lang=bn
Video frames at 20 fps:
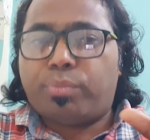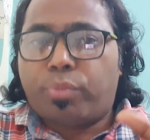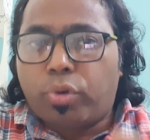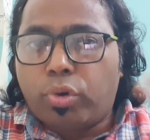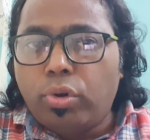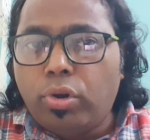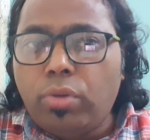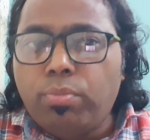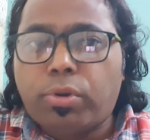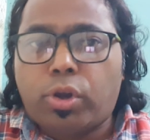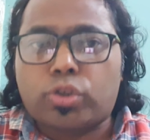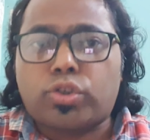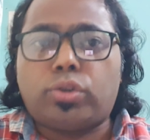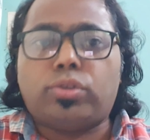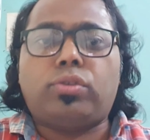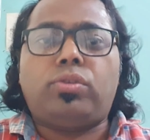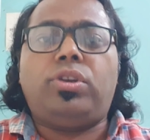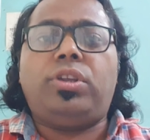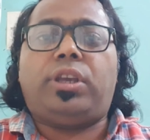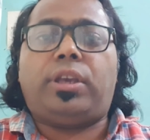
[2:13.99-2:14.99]

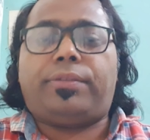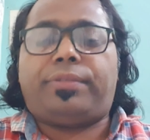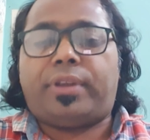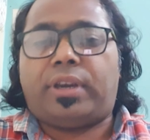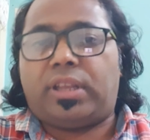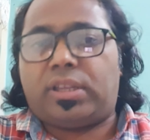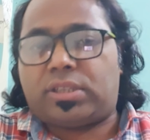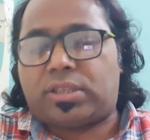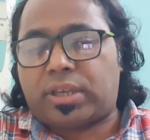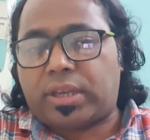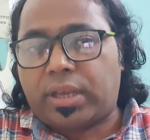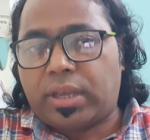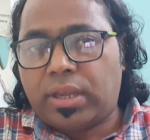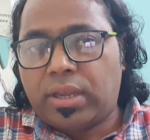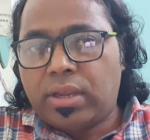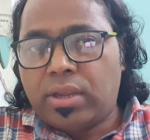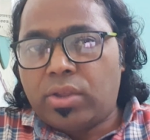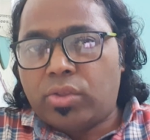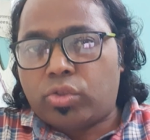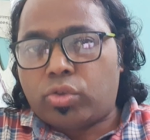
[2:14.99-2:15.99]
ভুলবশত লিখে ফেলেছে
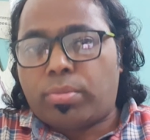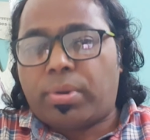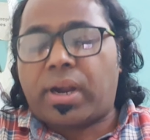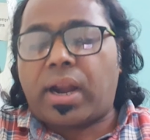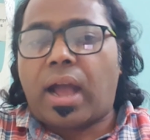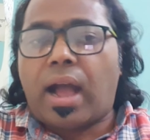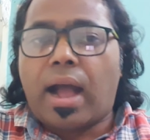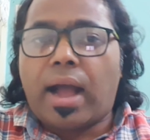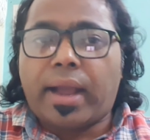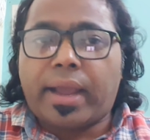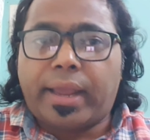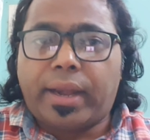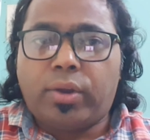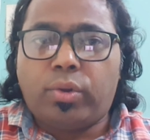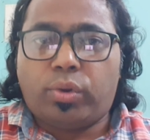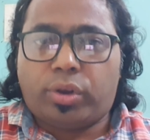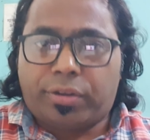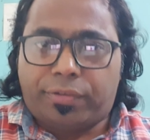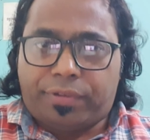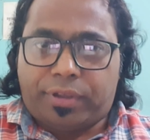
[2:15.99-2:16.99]
তোমার আগের
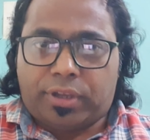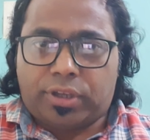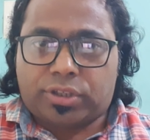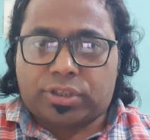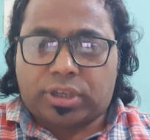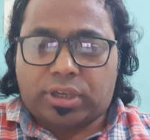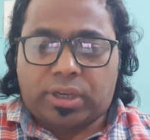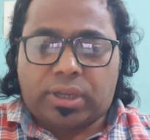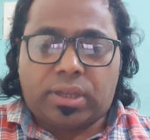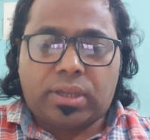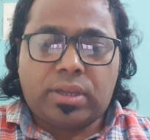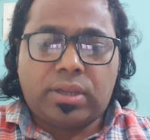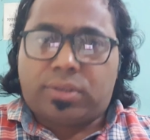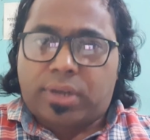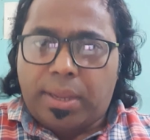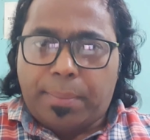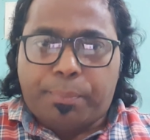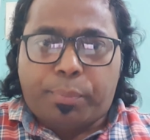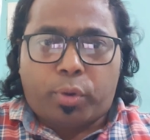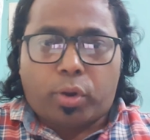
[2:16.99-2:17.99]
নোটিফিকেশানে
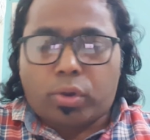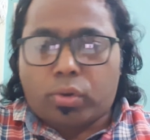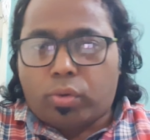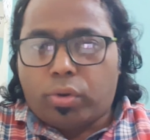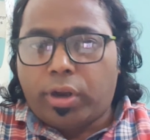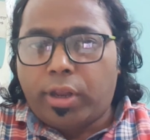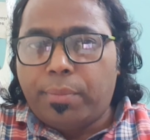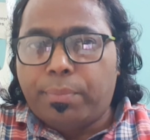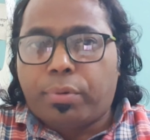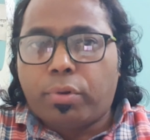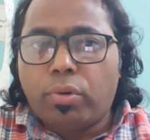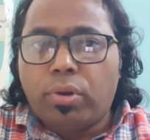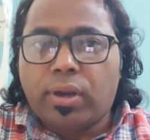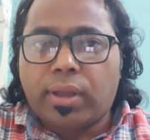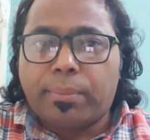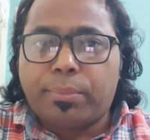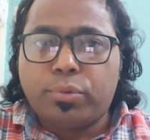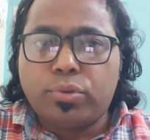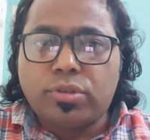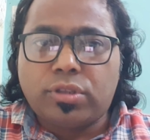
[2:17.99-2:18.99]
ঠিক পরক্ষণেই
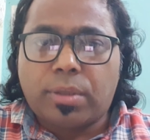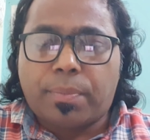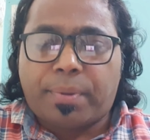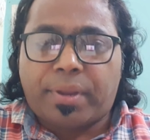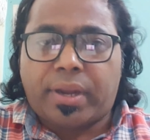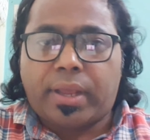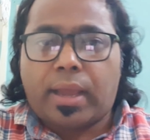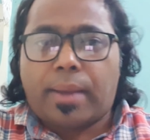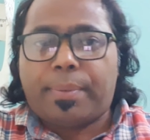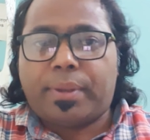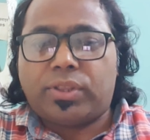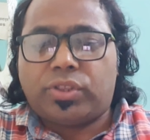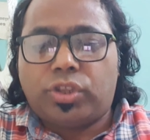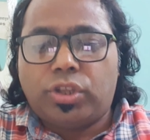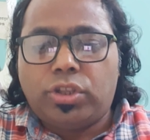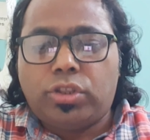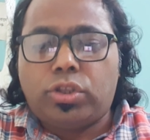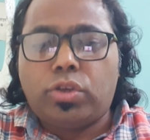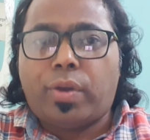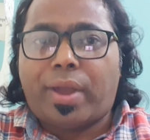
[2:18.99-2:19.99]
ভুলটা বুঝতে পেরে আবার
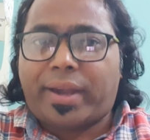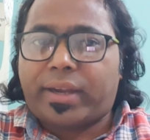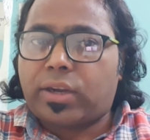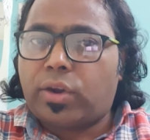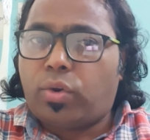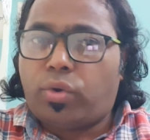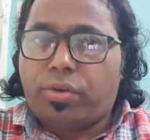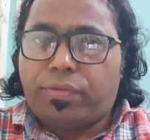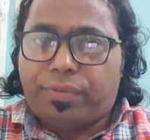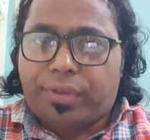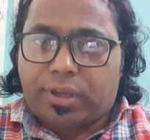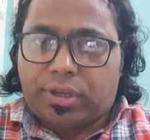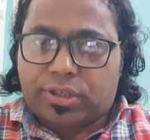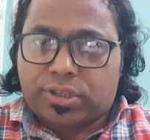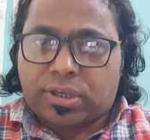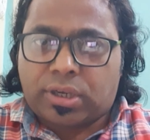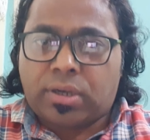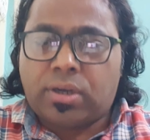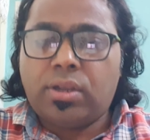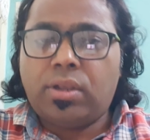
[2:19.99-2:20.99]
দ্বিতীয় একটা
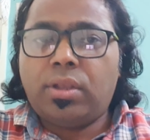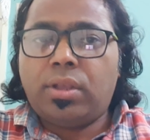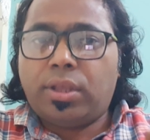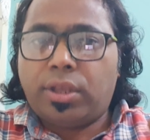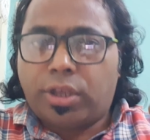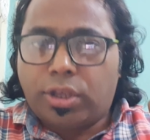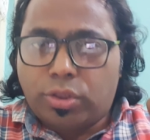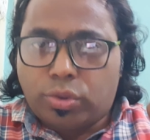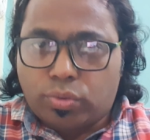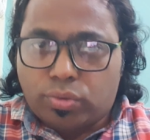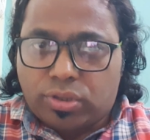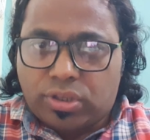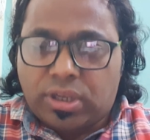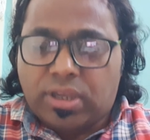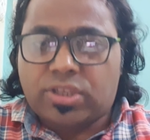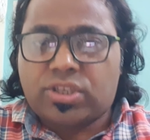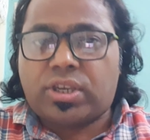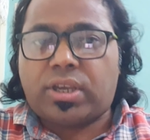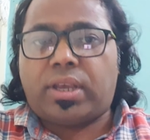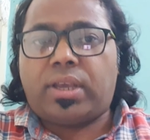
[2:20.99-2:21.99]
নোটিফিকেশান কিন্তু
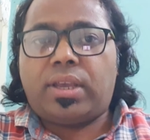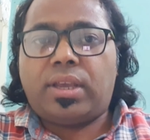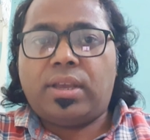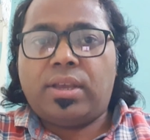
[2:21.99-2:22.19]
দিয়েছে